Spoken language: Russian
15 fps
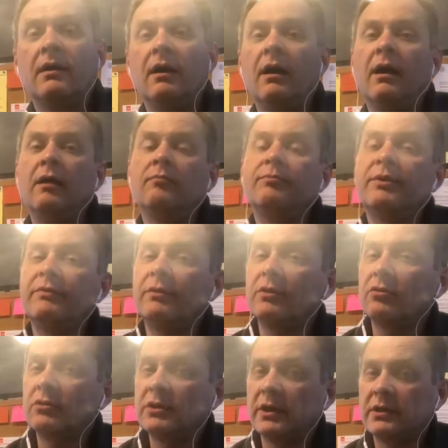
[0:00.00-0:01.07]
А, привет,
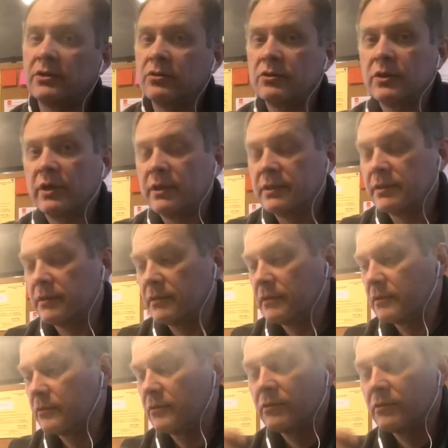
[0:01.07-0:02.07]
друзья! Сегодня хотел, э,